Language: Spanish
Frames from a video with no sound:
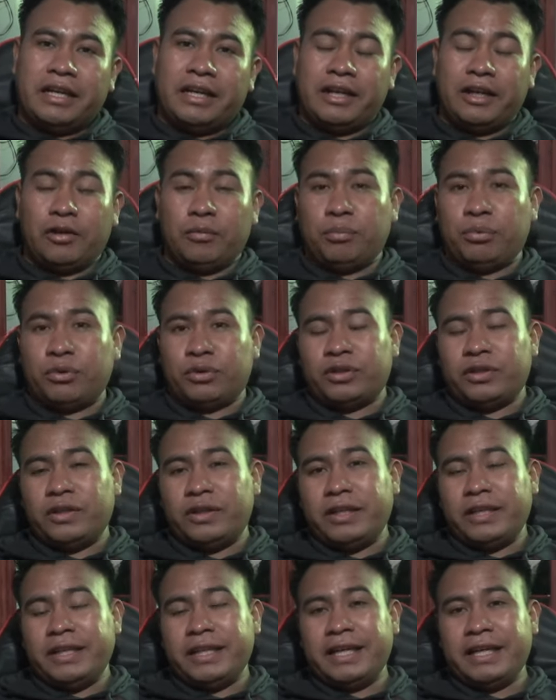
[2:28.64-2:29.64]
la
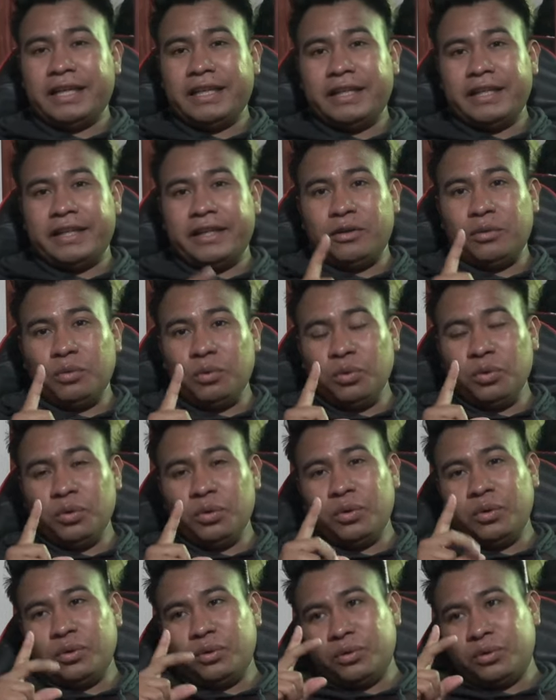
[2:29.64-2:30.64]
oportunidad de
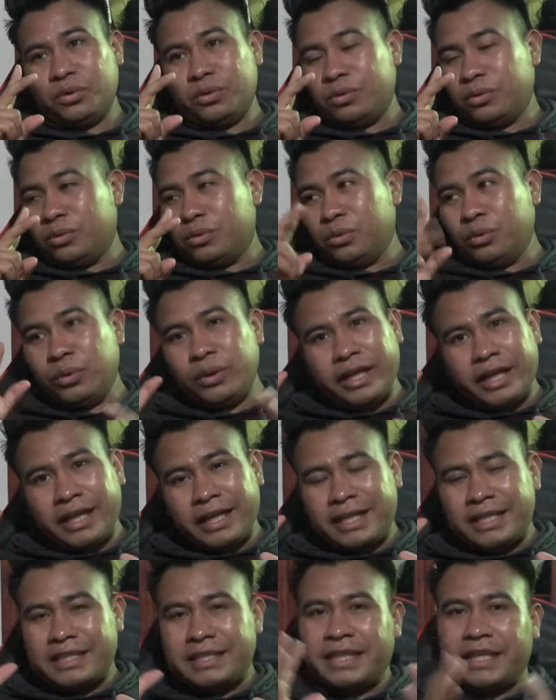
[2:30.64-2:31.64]
uno o
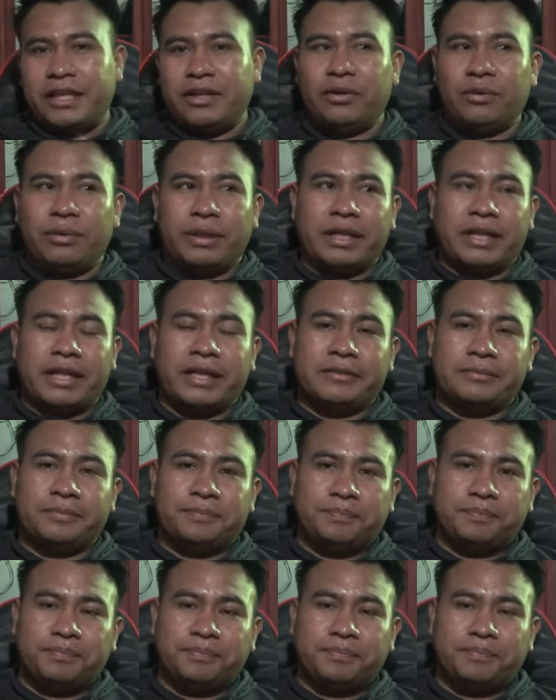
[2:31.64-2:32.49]
una, que sé yo, ¿verdad?